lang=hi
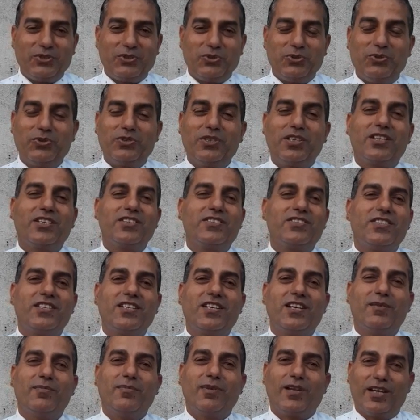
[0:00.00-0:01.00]
क्योंकि किसी
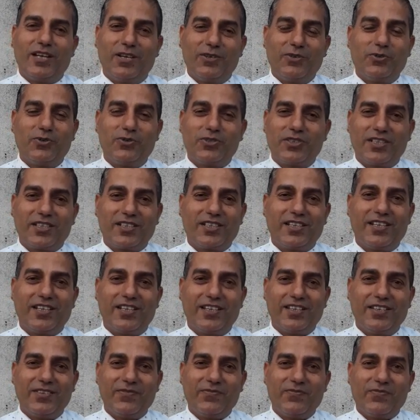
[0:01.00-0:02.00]
का भला हो सकता है